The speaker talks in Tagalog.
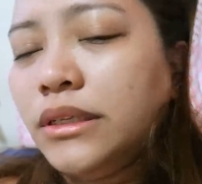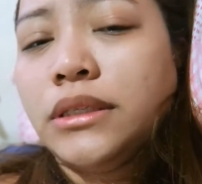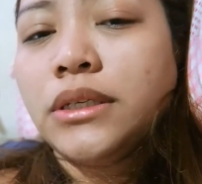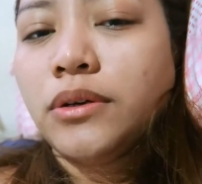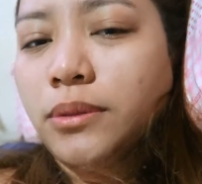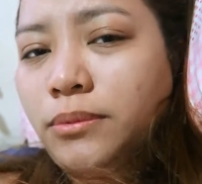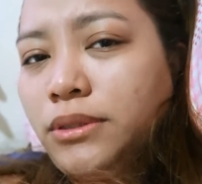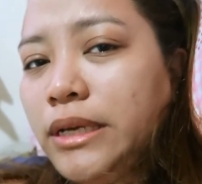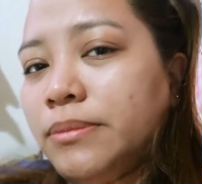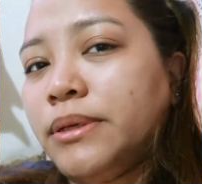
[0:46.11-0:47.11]
Hindi ko alam
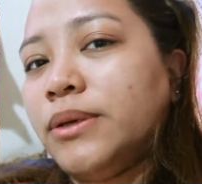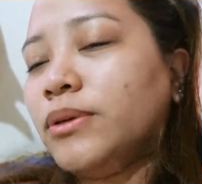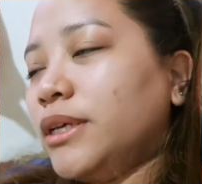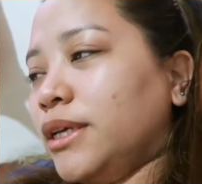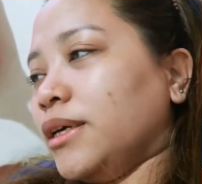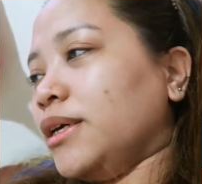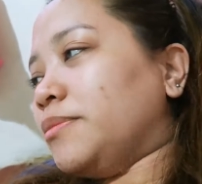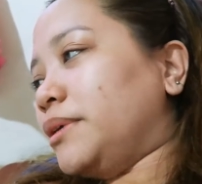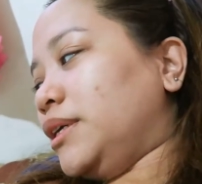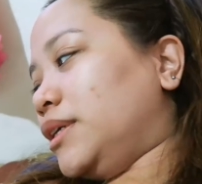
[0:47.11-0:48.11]
dahil ba naulanan
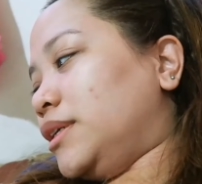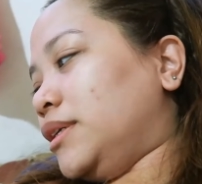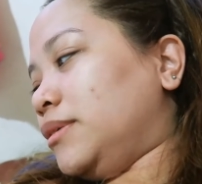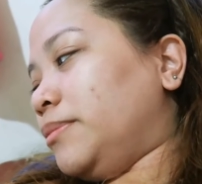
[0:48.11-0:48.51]
kami.